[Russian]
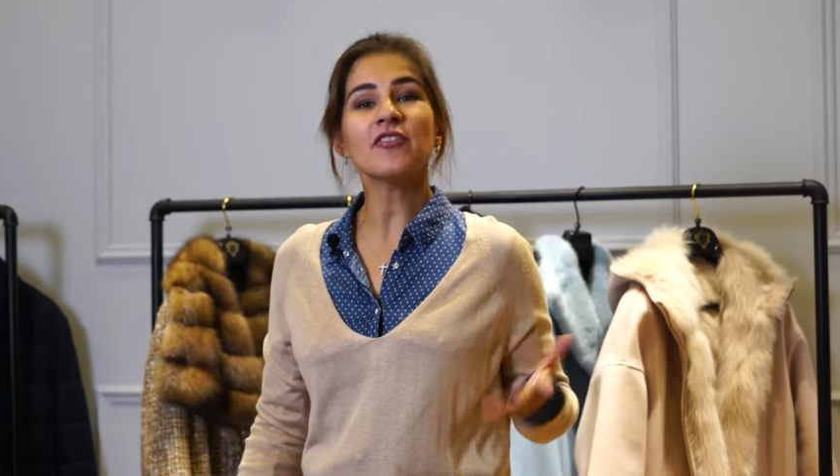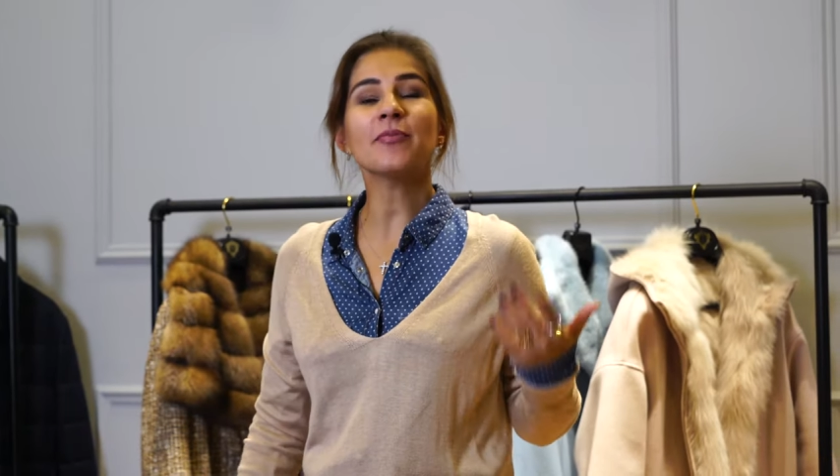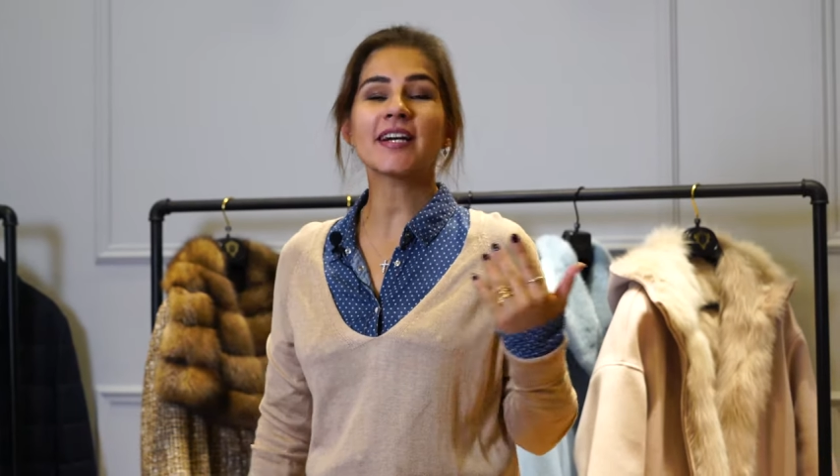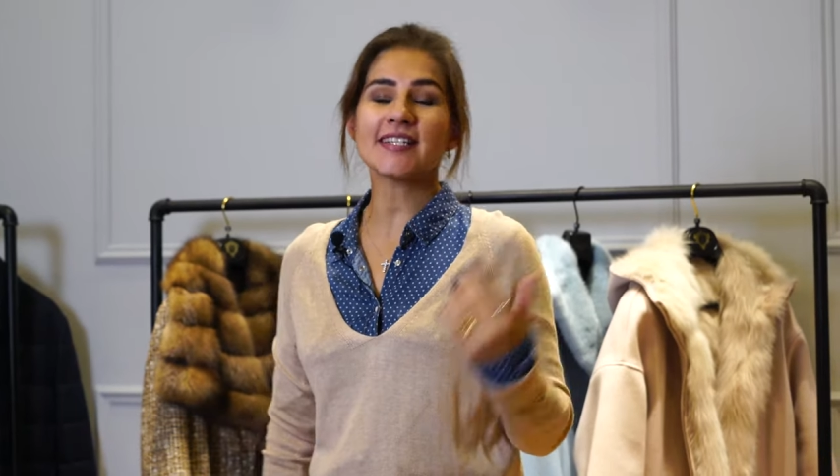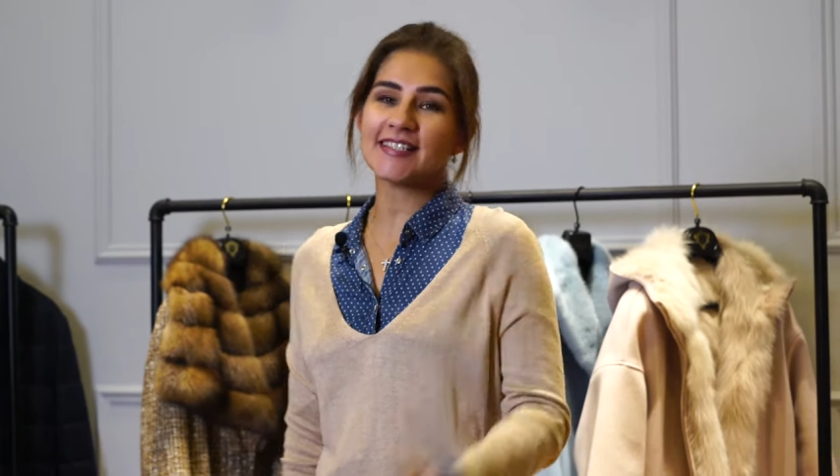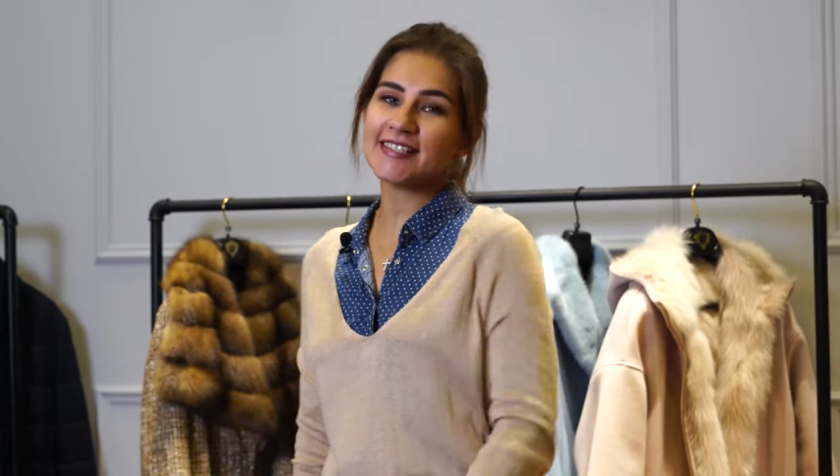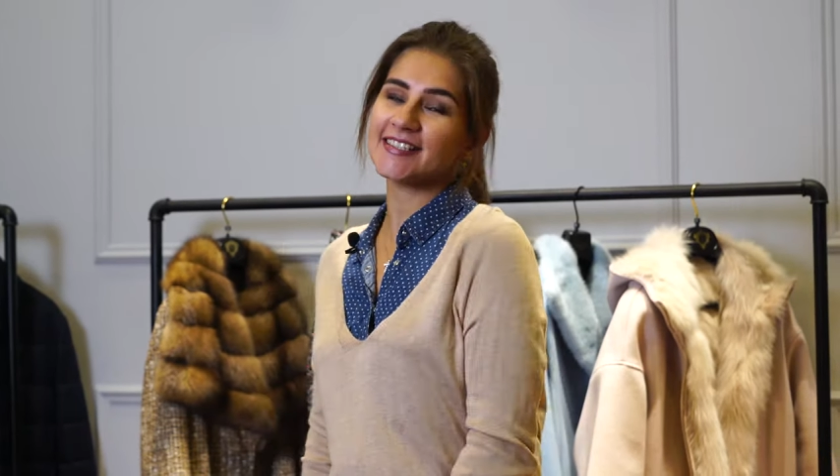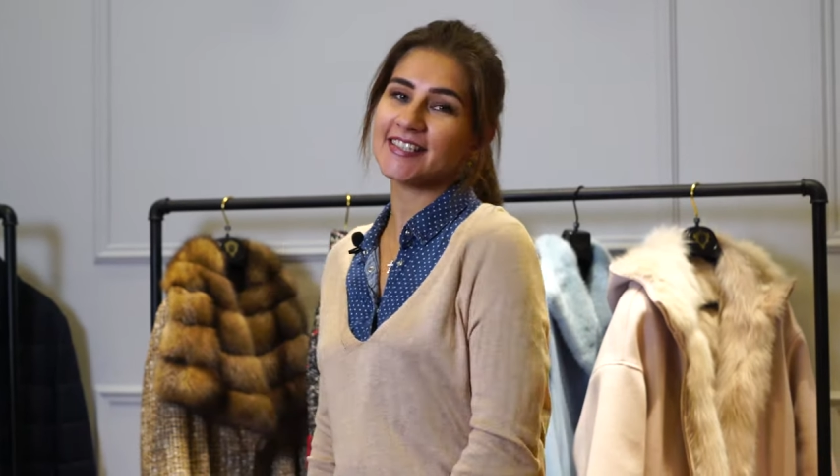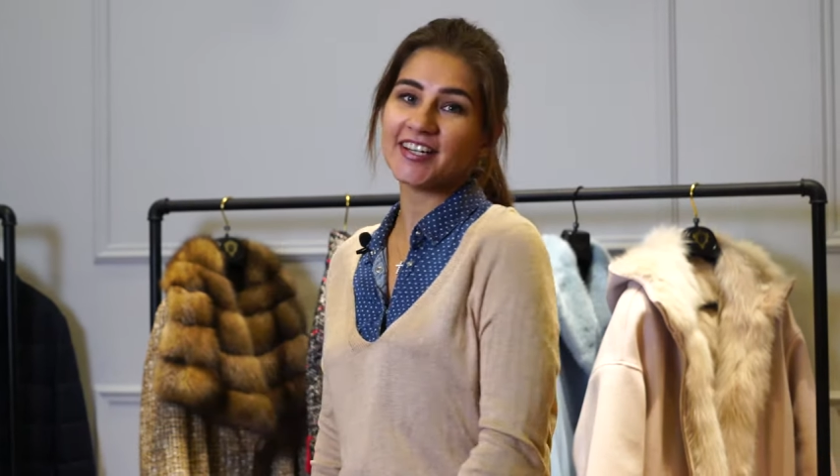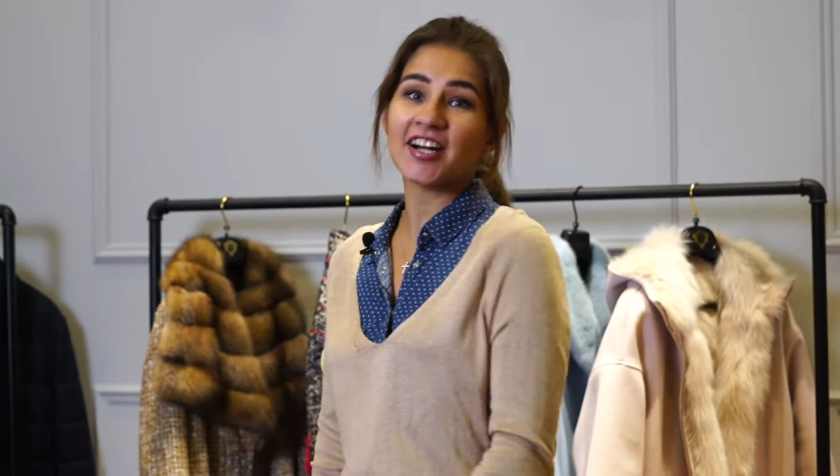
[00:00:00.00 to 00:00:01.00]
Мы в
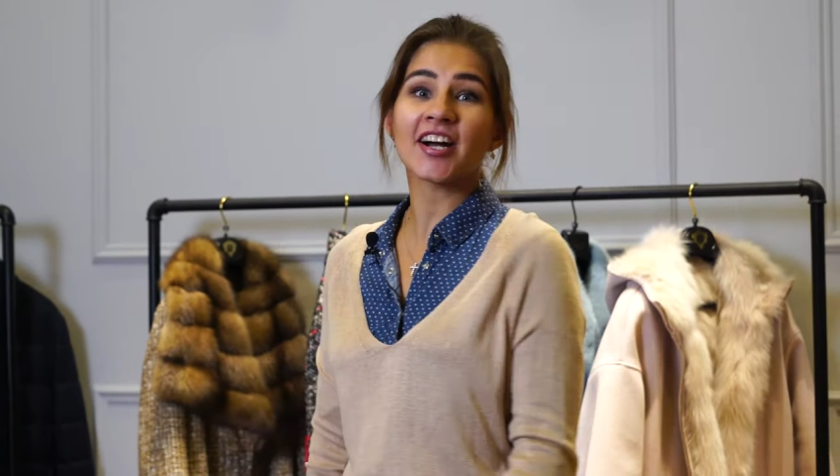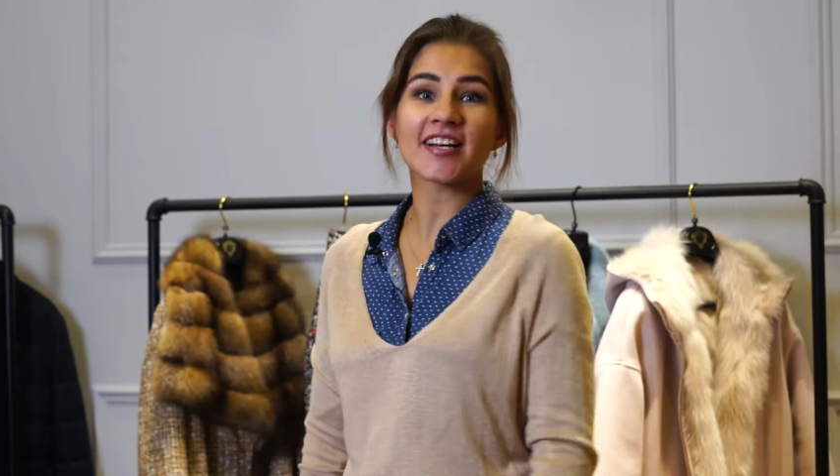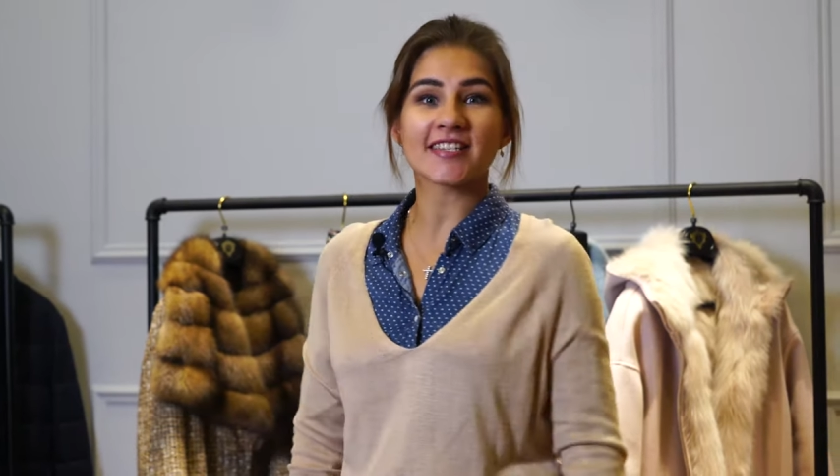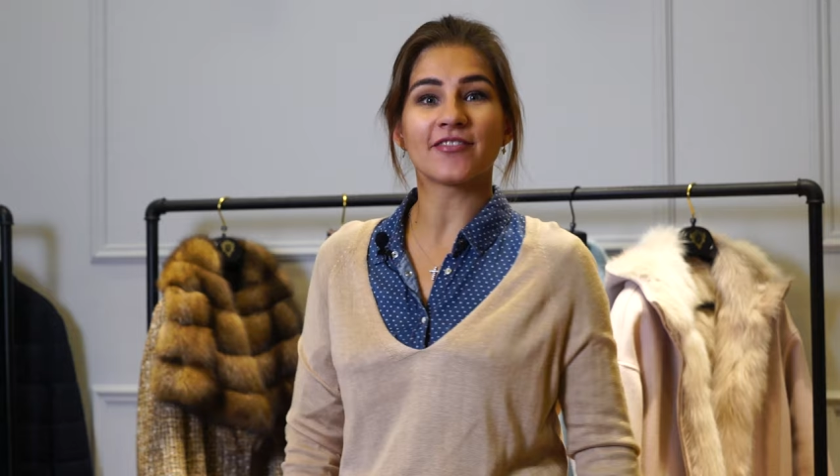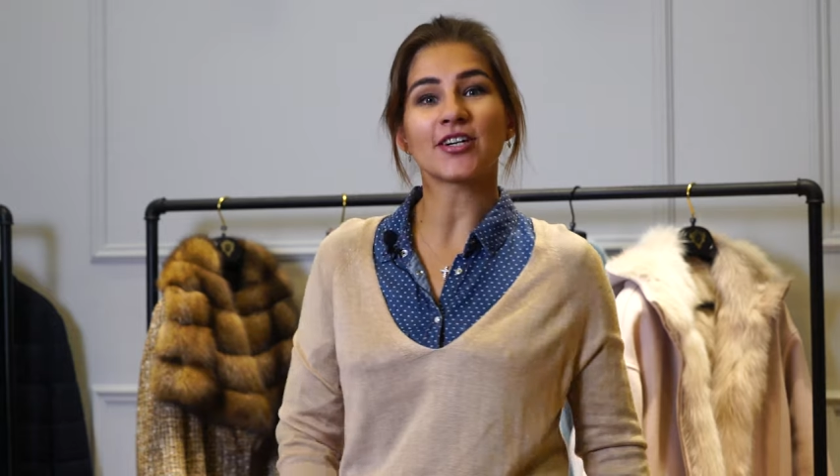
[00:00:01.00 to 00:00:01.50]
магазине Диего Касса,